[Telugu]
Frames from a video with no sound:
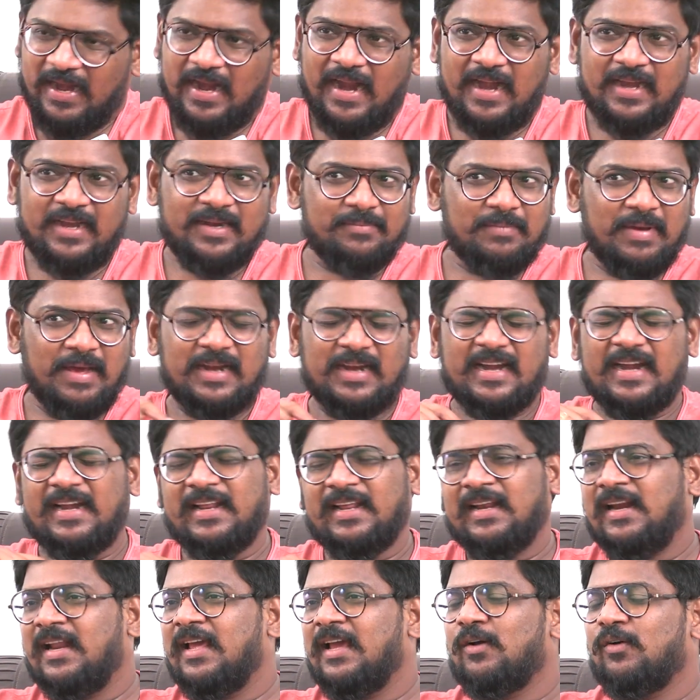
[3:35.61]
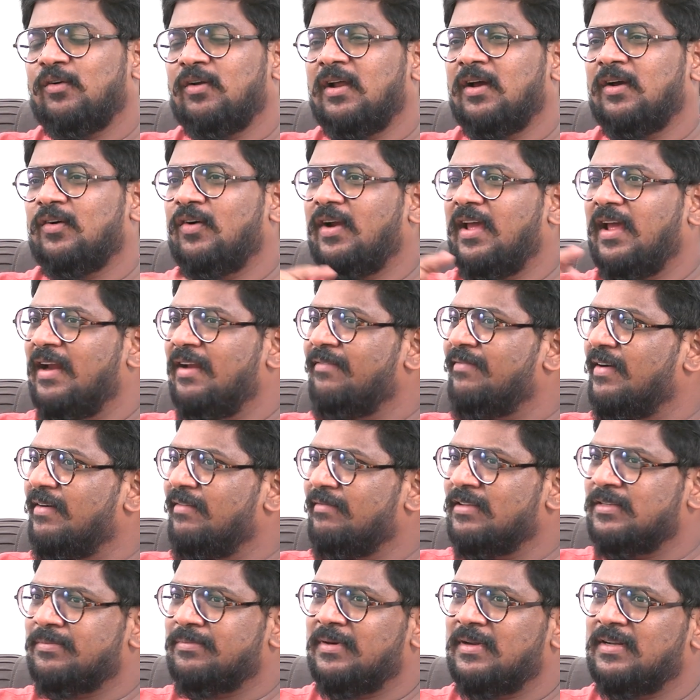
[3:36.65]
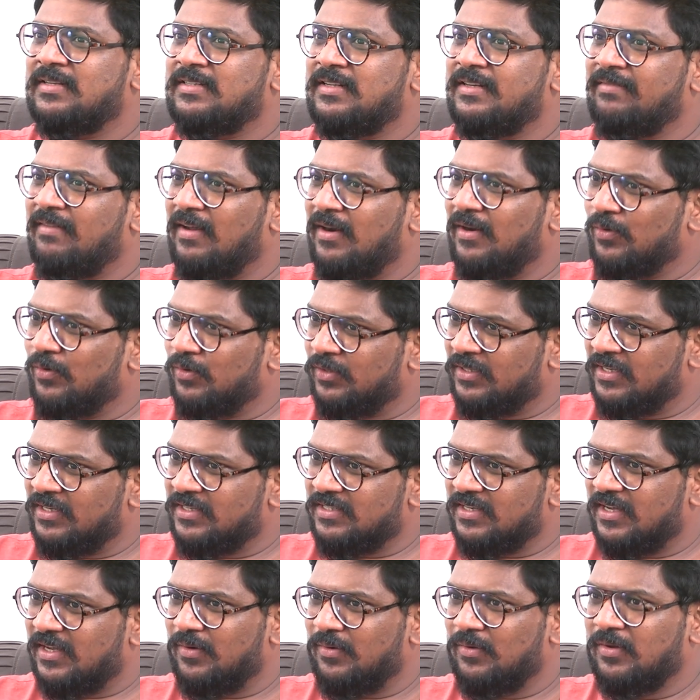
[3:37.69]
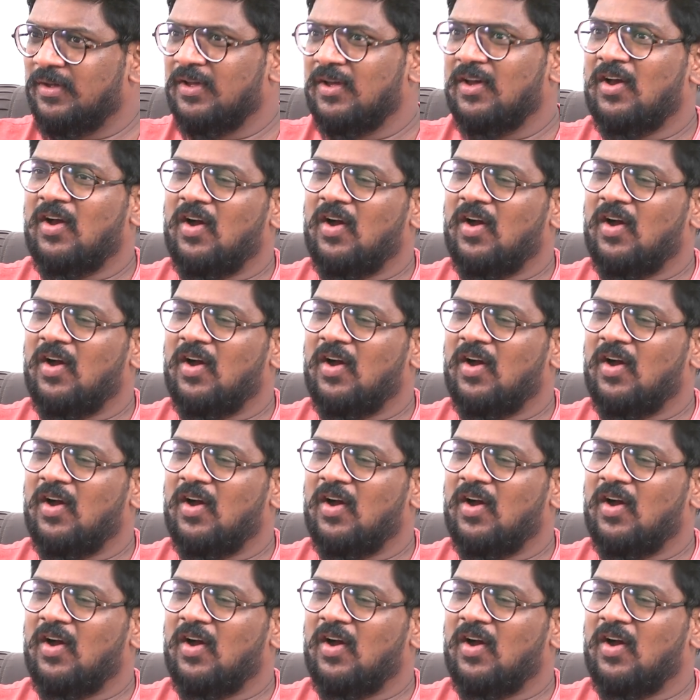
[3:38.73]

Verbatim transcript: ఎలాంటి మార్కెటింగ్ లేకున్నా కూడా ఎలిఫెంట్ విస్పరర్స్ని వాళ్ళు గుర్తించారు